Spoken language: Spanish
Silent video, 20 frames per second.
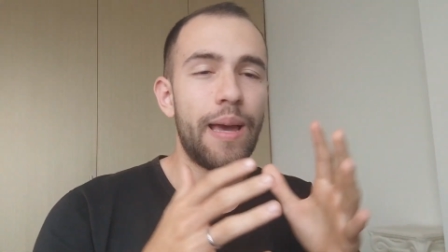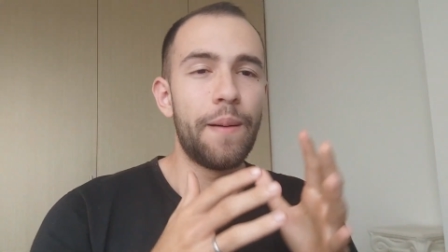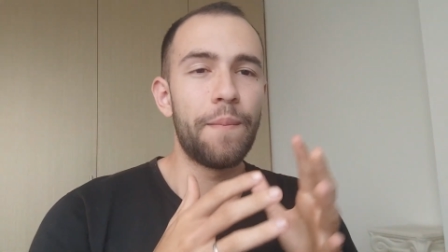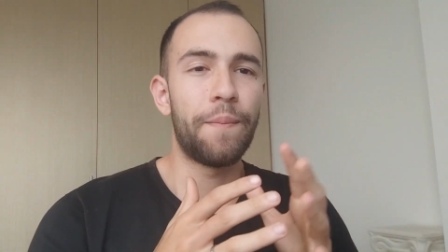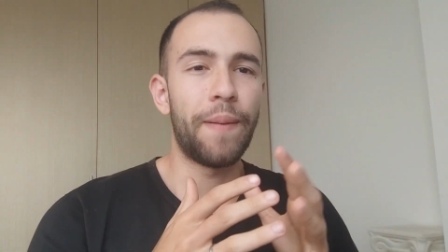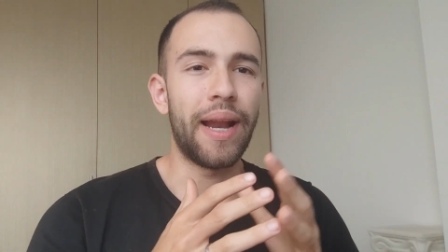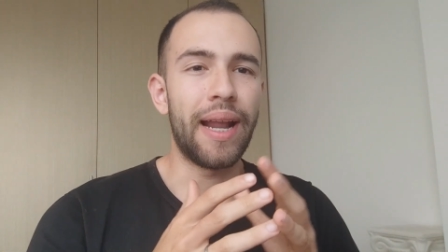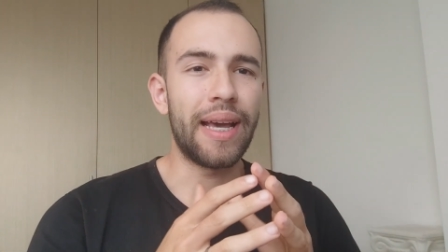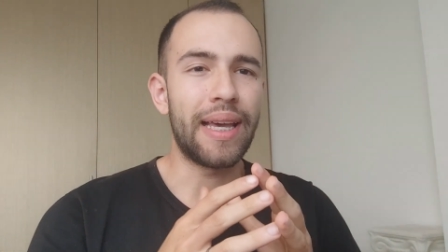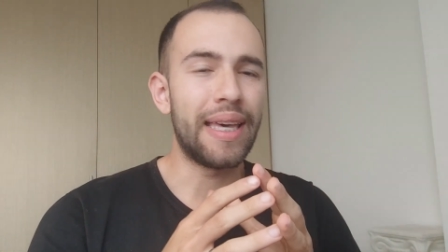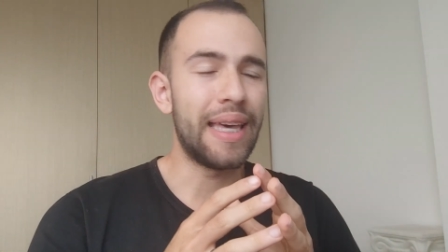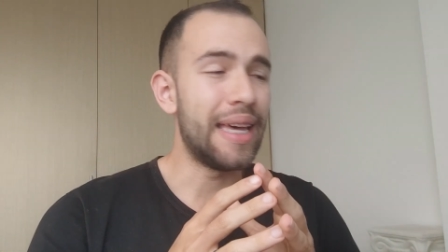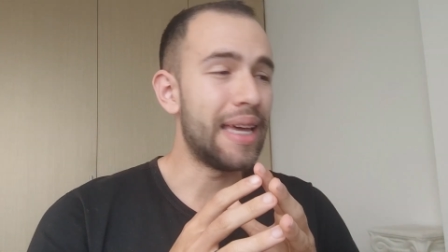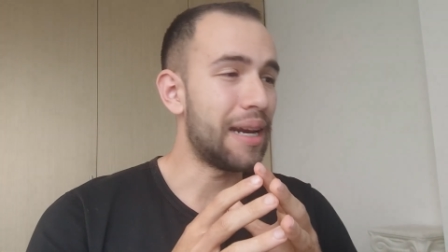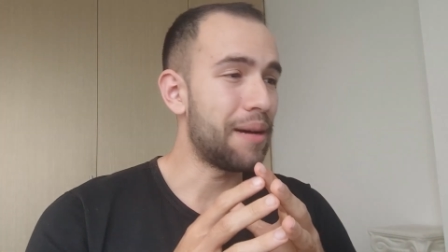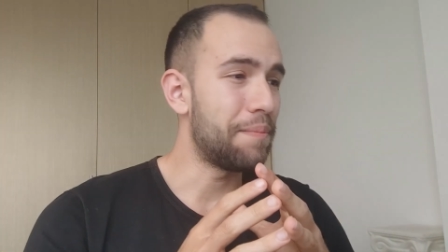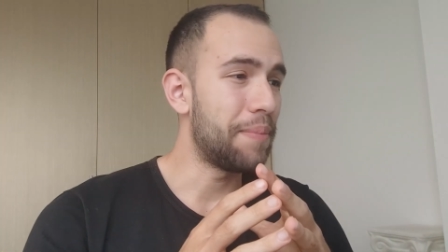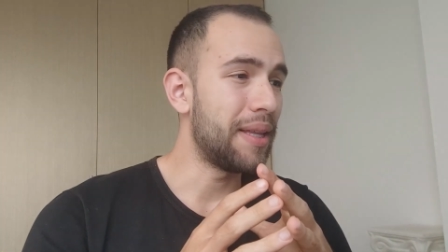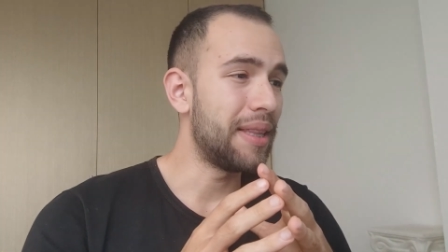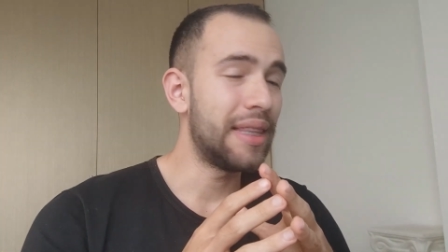para que de
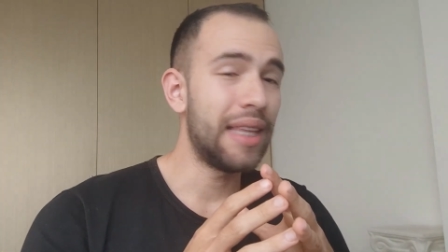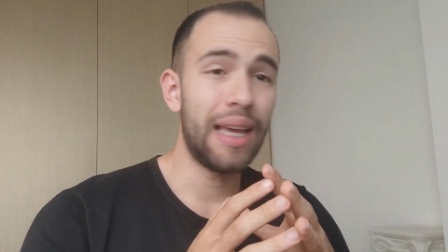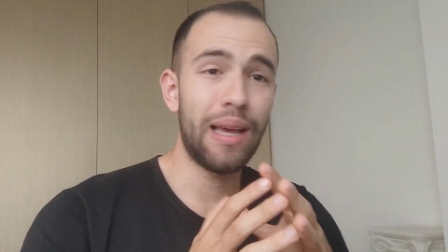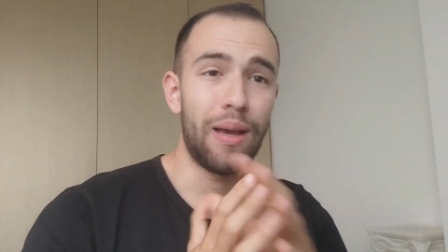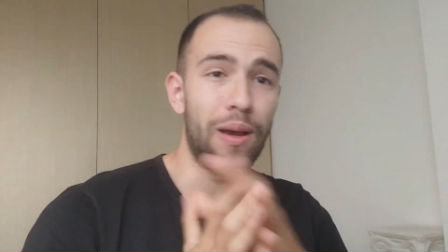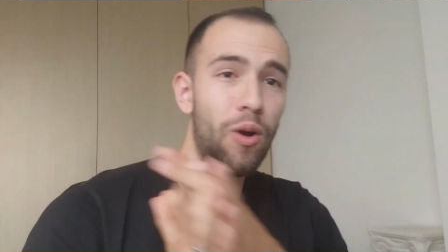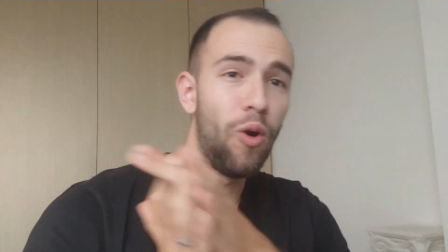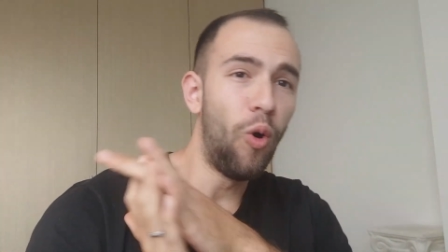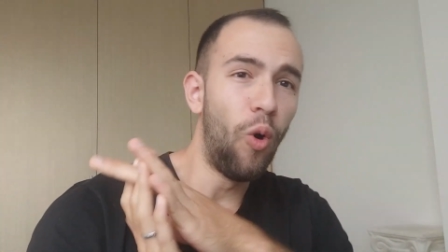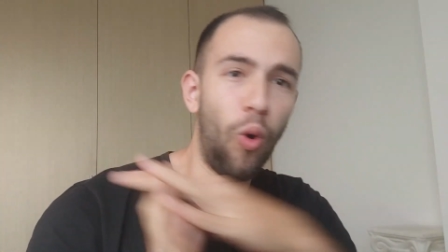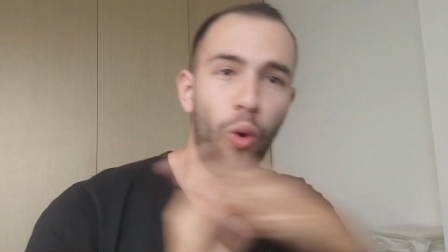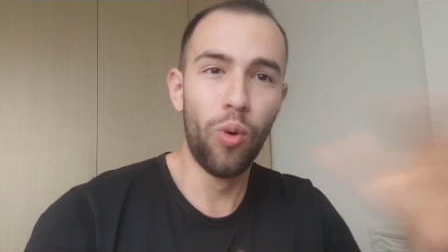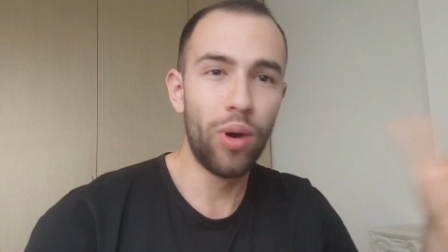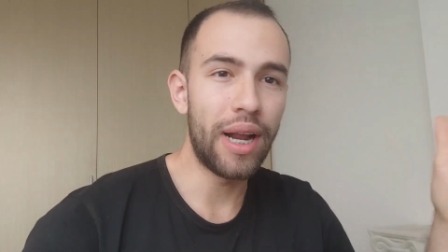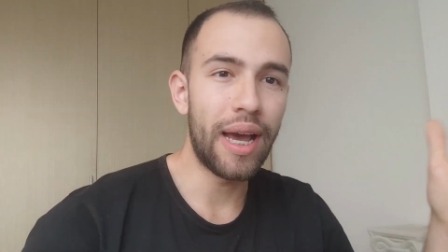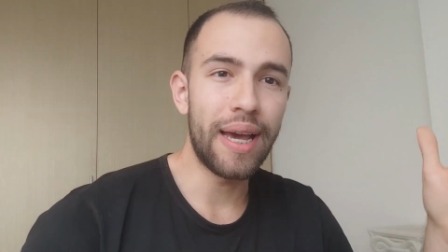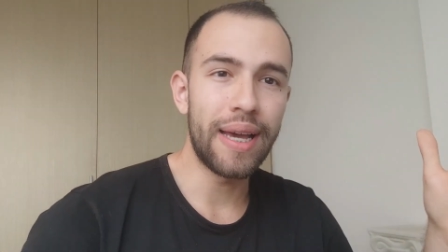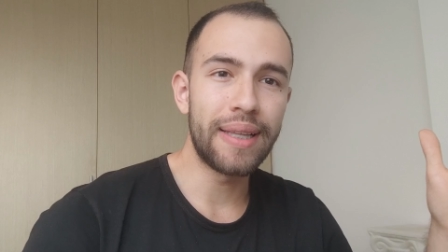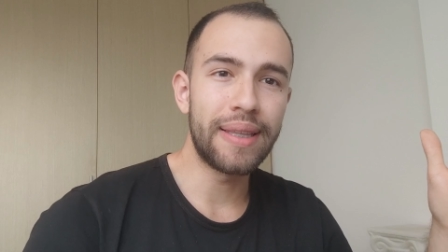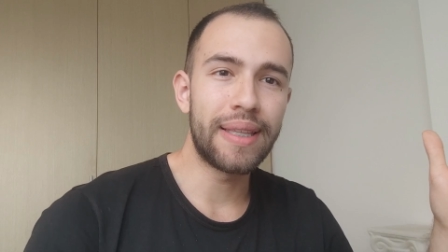repente
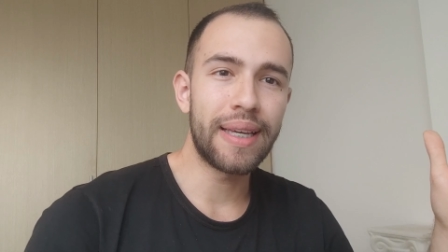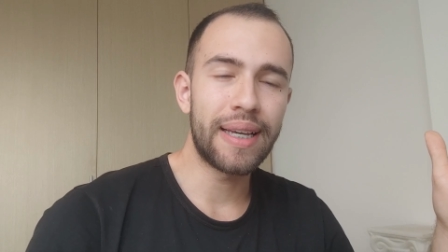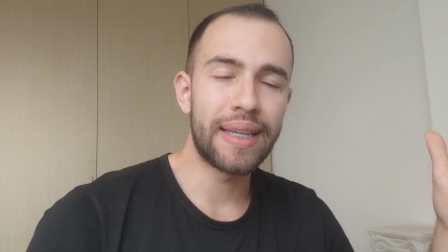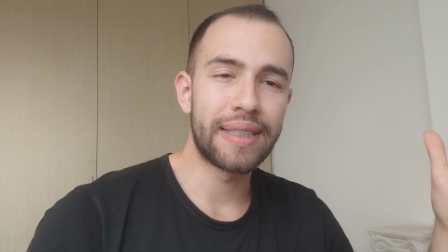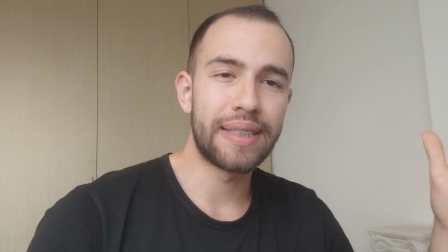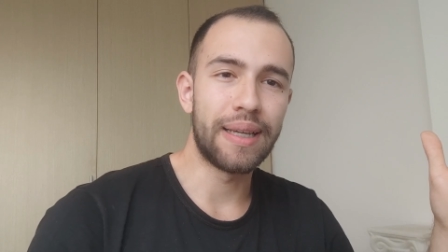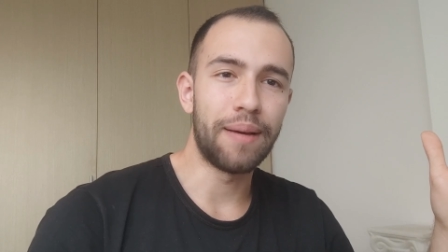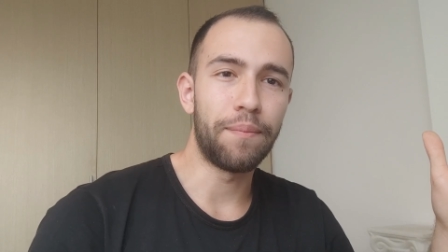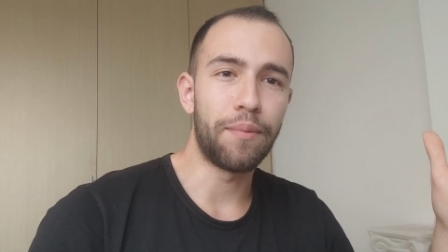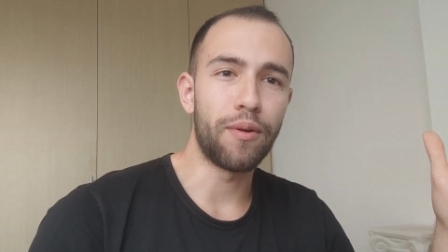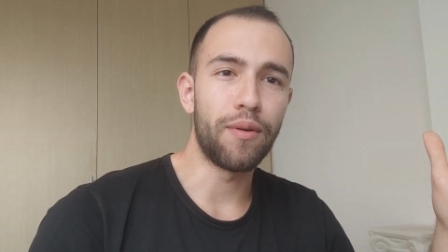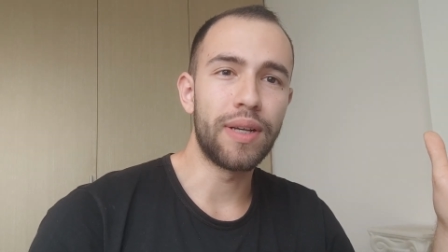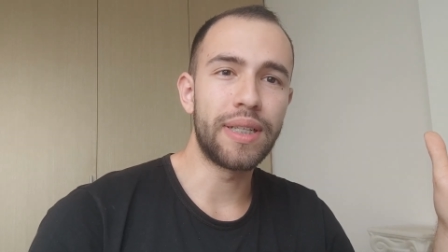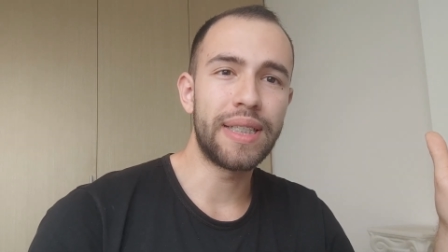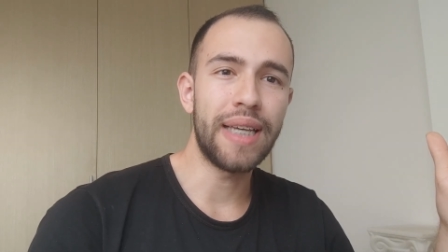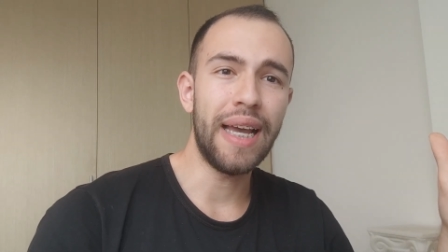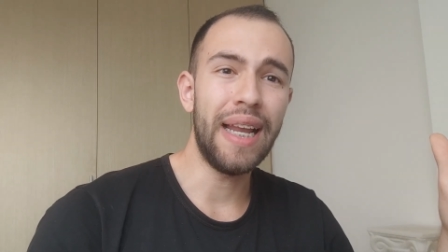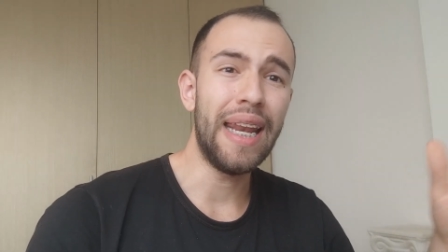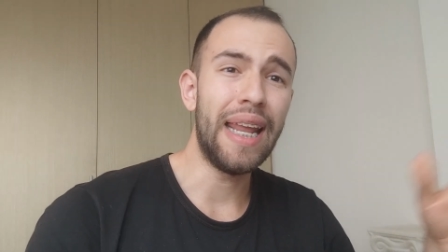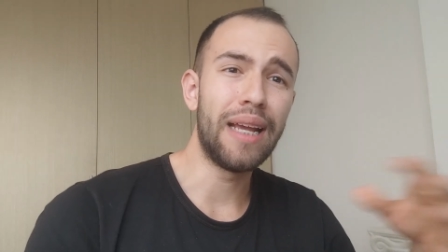una gente que se
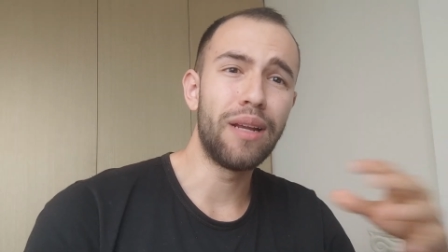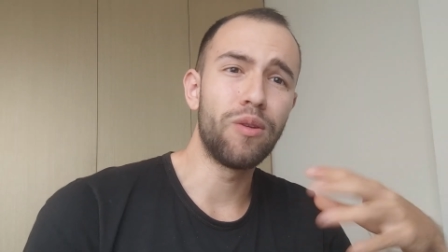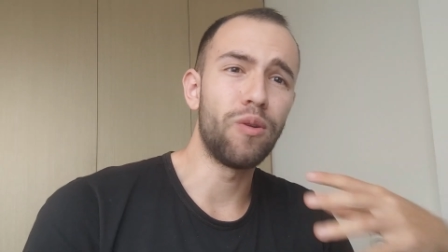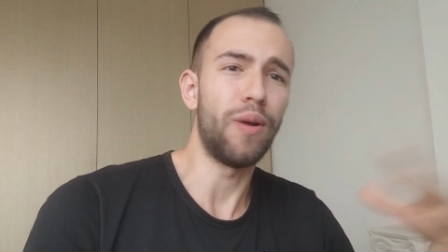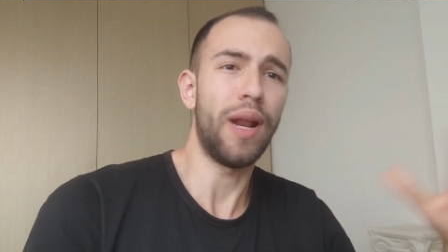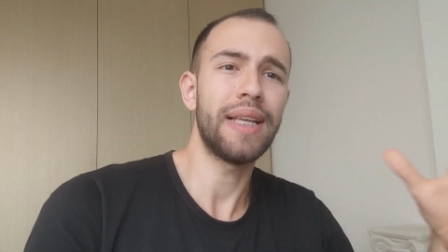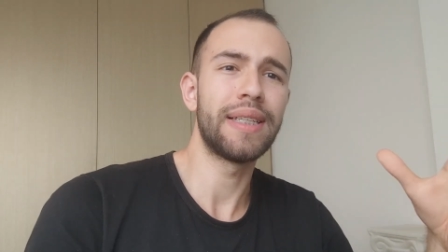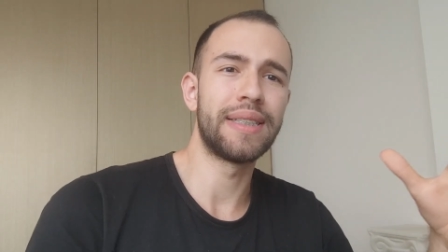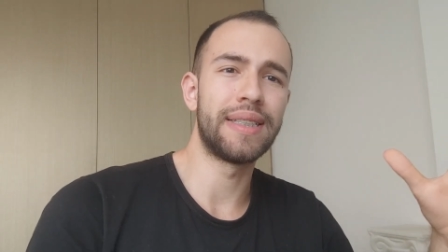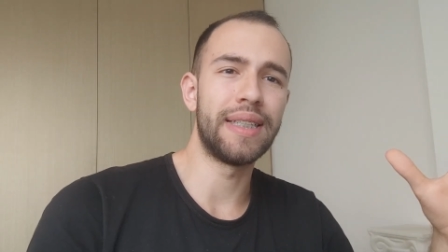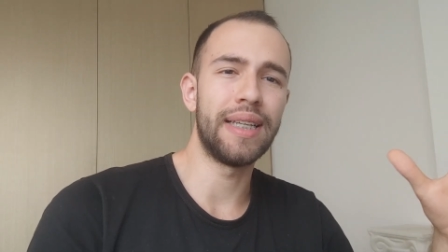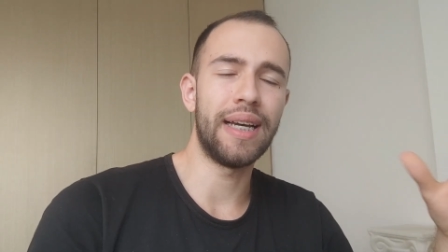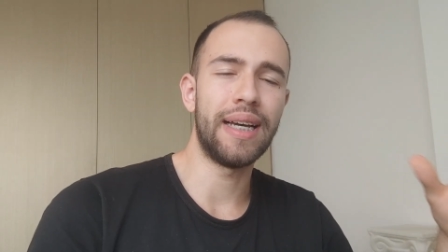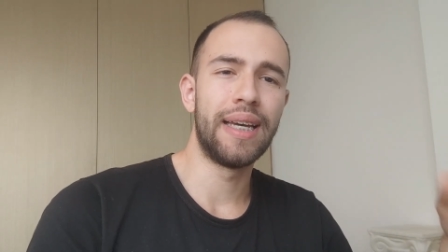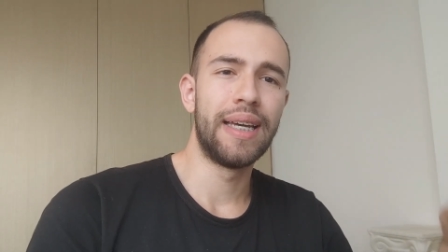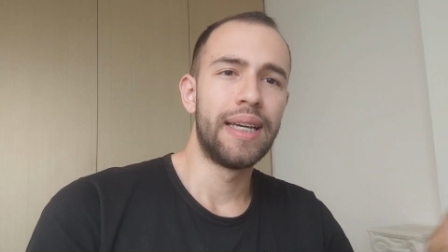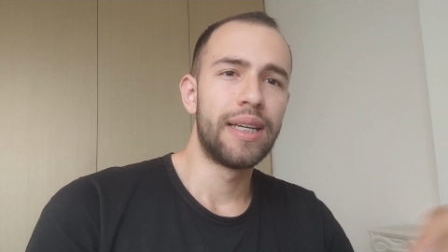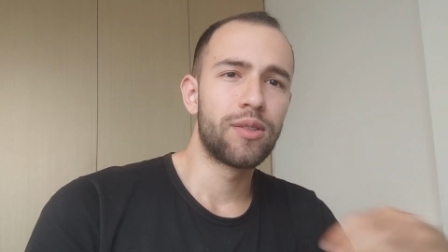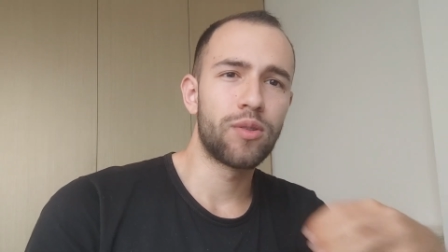aprovecha de la ignorancia